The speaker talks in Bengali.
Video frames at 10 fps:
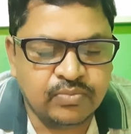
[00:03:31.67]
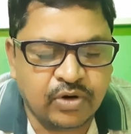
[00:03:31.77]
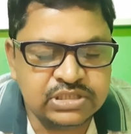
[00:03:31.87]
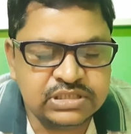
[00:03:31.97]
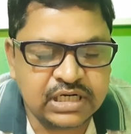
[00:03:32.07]

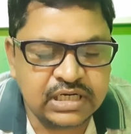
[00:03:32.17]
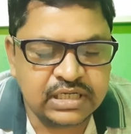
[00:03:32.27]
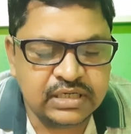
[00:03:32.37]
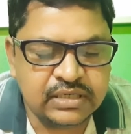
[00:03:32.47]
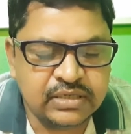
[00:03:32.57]

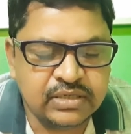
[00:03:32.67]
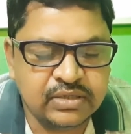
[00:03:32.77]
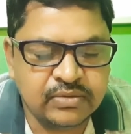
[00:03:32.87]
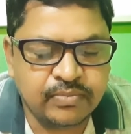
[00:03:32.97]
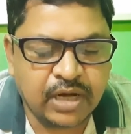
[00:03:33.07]
বনচারালের
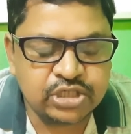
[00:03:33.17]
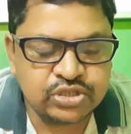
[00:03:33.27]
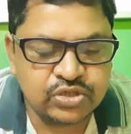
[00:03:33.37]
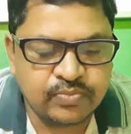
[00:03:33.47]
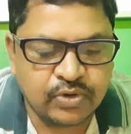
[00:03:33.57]

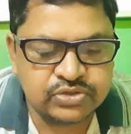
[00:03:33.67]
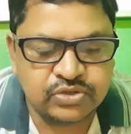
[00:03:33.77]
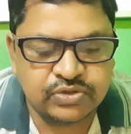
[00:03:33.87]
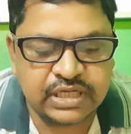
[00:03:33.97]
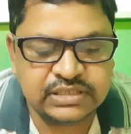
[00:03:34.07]
পার্শ্ব
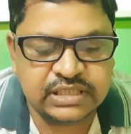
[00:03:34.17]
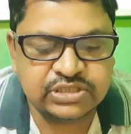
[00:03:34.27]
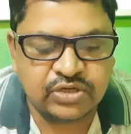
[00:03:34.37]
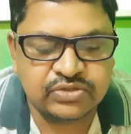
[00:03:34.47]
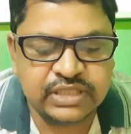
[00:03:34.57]
পত্রকে যে
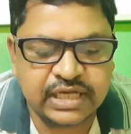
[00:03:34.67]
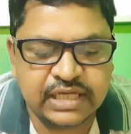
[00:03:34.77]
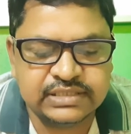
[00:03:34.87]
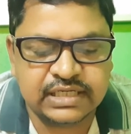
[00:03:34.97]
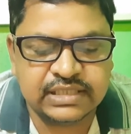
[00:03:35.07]
চলন
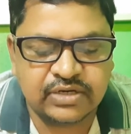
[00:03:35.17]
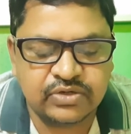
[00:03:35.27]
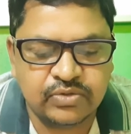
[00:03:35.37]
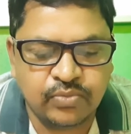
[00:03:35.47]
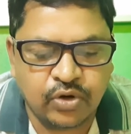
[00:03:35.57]
দেখা যায় তা
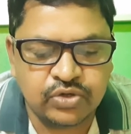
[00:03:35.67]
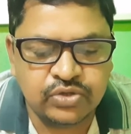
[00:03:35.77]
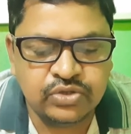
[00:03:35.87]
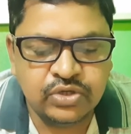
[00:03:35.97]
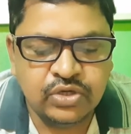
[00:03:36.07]
হলো
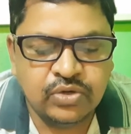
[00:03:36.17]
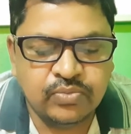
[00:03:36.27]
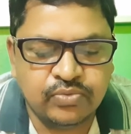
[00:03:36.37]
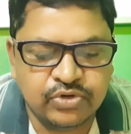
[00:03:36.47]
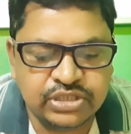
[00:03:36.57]
বলন
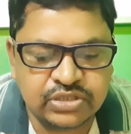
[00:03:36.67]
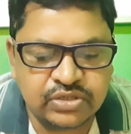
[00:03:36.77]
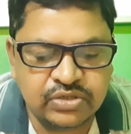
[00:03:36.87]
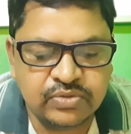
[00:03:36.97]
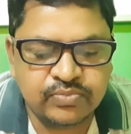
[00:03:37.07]

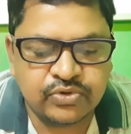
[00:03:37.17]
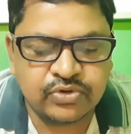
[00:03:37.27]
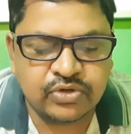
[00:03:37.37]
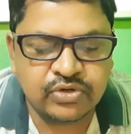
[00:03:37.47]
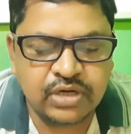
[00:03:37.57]
পরিচলন
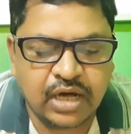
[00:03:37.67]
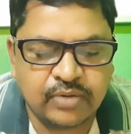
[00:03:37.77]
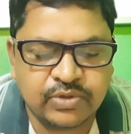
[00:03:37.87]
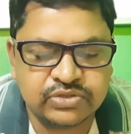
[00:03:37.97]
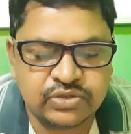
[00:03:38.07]
প্রকরণ
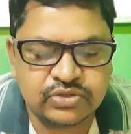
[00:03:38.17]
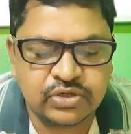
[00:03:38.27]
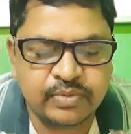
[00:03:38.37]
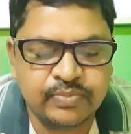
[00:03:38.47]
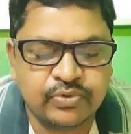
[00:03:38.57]
আবর্তন
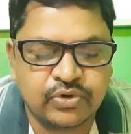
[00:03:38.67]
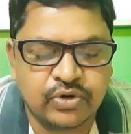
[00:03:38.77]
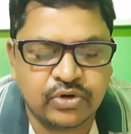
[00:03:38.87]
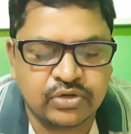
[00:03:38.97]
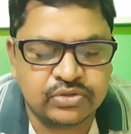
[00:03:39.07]
উত্তর হবে
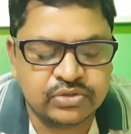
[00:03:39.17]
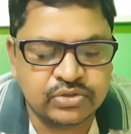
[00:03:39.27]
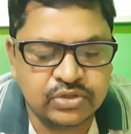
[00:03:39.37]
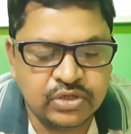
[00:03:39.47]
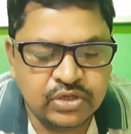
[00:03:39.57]
প্রকরণ
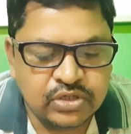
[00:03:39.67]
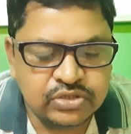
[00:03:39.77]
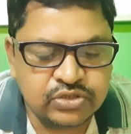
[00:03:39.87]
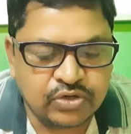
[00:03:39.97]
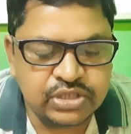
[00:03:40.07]

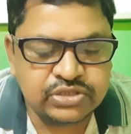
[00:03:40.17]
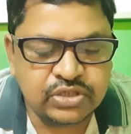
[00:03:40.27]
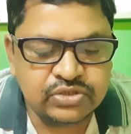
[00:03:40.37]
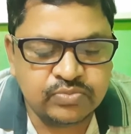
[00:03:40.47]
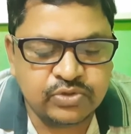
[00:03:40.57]

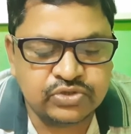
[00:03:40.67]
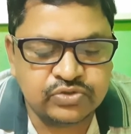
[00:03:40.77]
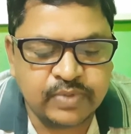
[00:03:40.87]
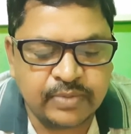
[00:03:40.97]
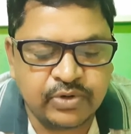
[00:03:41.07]
জগদীশচন্দ্র বসু
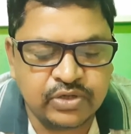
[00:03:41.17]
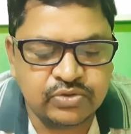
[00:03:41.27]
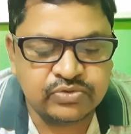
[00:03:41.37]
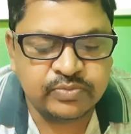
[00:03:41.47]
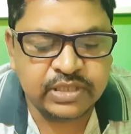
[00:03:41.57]
ব্যবহৃত
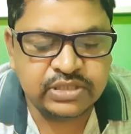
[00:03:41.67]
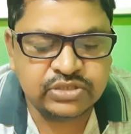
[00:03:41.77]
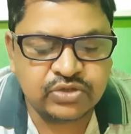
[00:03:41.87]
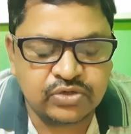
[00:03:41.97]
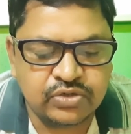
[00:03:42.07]

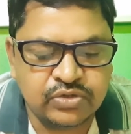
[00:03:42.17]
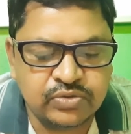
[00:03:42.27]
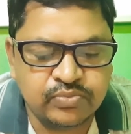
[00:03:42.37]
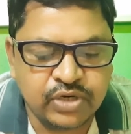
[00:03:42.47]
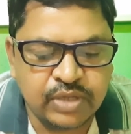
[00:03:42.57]
উদ্ভিদের চলন
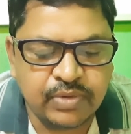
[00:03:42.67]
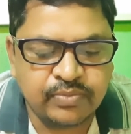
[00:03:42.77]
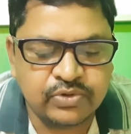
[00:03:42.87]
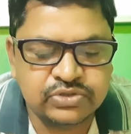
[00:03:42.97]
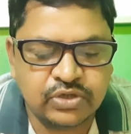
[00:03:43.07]

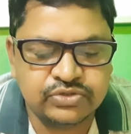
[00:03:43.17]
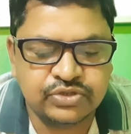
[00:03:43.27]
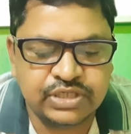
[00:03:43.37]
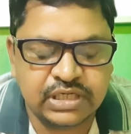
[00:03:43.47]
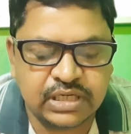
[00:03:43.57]
পরিমাপক
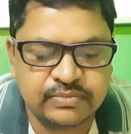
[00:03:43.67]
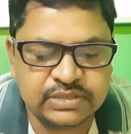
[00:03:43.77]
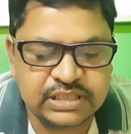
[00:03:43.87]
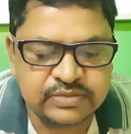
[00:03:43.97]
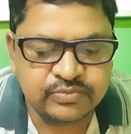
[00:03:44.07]
যন্ত্রটির নাম
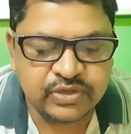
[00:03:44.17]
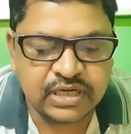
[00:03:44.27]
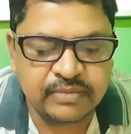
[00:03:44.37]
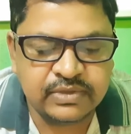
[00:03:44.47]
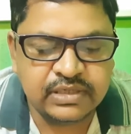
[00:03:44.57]

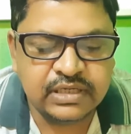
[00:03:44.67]
সিসমোগ্রাফ